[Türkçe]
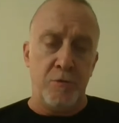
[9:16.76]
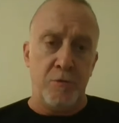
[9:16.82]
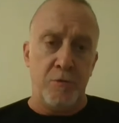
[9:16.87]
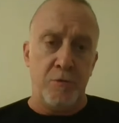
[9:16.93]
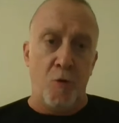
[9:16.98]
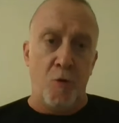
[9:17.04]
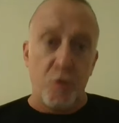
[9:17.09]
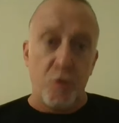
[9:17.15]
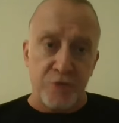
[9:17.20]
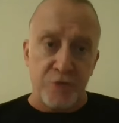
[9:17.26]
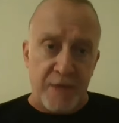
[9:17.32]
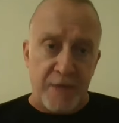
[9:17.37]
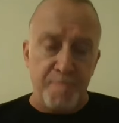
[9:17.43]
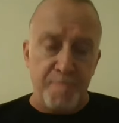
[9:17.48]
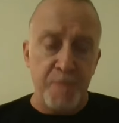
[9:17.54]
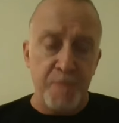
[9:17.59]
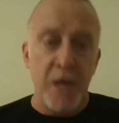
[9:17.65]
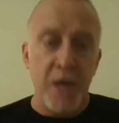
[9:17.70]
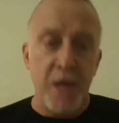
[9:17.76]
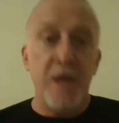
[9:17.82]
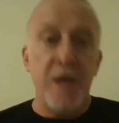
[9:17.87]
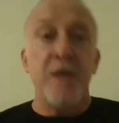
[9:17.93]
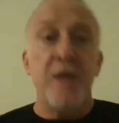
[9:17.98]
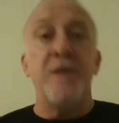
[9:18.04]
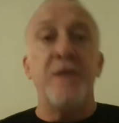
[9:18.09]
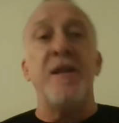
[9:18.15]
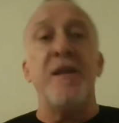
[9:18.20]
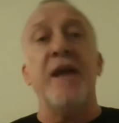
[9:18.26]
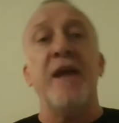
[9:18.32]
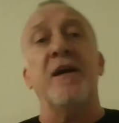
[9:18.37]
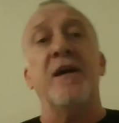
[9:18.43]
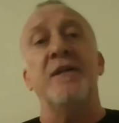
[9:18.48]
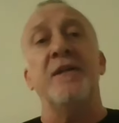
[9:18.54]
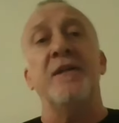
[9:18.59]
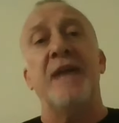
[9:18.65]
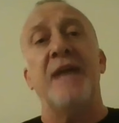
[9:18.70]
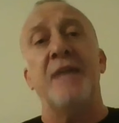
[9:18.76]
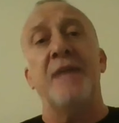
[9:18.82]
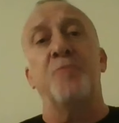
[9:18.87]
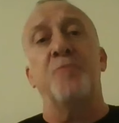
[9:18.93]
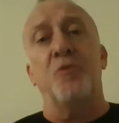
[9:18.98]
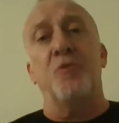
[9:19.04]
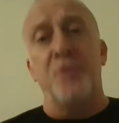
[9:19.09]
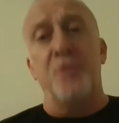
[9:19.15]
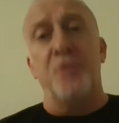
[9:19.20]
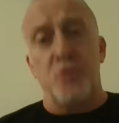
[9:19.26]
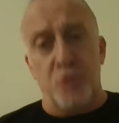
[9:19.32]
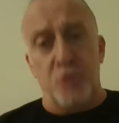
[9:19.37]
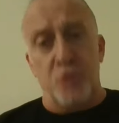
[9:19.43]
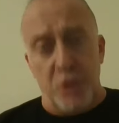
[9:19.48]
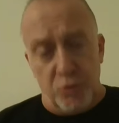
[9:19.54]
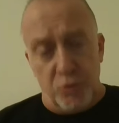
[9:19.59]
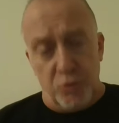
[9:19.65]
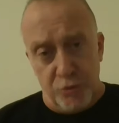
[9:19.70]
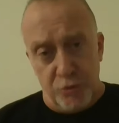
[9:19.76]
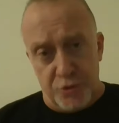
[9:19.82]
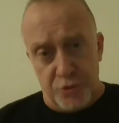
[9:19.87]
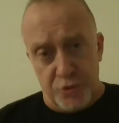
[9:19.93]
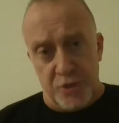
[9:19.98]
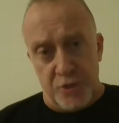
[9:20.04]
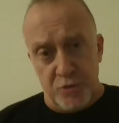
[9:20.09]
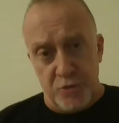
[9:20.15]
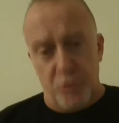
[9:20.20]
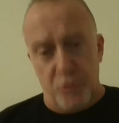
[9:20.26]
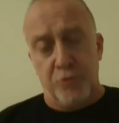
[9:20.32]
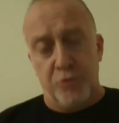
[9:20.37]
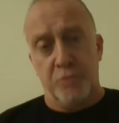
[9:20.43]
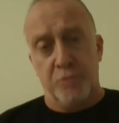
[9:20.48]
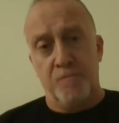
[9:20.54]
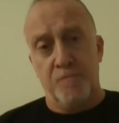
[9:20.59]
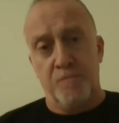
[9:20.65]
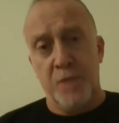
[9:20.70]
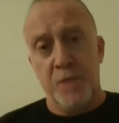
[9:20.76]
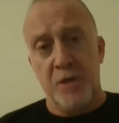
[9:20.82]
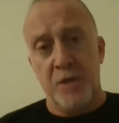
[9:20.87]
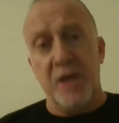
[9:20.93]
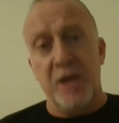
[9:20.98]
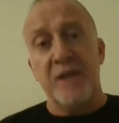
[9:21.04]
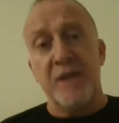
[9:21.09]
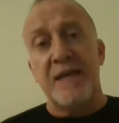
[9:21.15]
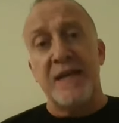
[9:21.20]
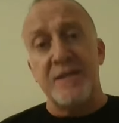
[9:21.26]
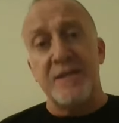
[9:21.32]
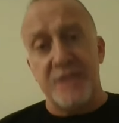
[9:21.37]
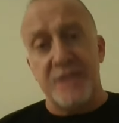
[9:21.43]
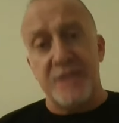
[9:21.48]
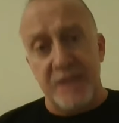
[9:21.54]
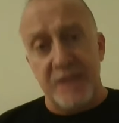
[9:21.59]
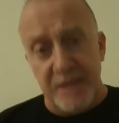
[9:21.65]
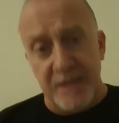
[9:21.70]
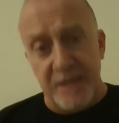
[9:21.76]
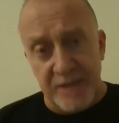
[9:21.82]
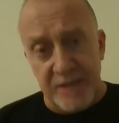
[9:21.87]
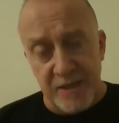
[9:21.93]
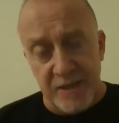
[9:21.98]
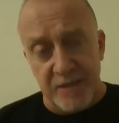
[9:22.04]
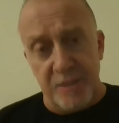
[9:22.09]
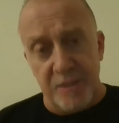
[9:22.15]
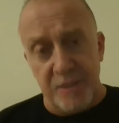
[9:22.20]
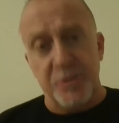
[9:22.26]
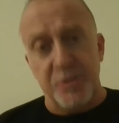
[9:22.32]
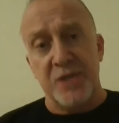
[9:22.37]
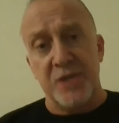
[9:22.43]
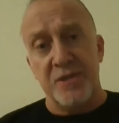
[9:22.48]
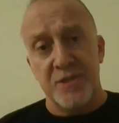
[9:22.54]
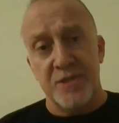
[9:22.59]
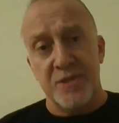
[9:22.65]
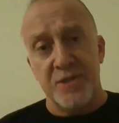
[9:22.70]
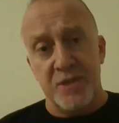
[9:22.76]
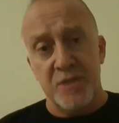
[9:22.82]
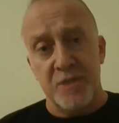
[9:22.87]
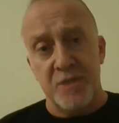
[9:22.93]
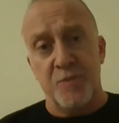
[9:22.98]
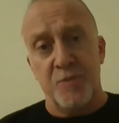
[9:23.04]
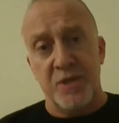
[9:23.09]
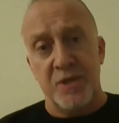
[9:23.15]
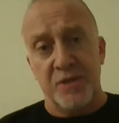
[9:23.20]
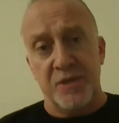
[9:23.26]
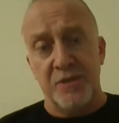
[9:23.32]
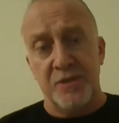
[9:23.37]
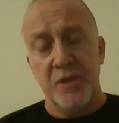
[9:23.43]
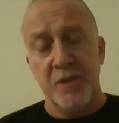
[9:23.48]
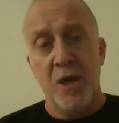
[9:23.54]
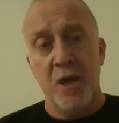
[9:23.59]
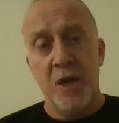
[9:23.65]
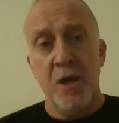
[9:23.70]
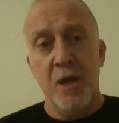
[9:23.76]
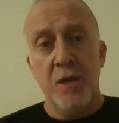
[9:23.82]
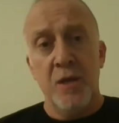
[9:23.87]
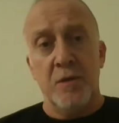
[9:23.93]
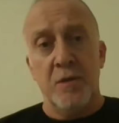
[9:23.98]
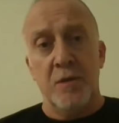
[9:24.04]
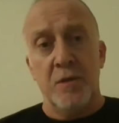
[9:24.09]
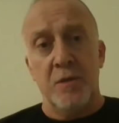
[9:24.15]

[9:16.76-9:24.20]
ortam ne kadar profesyonel olursanız olun, ne kadar seneleri geride bırakırsanız bırakın, e,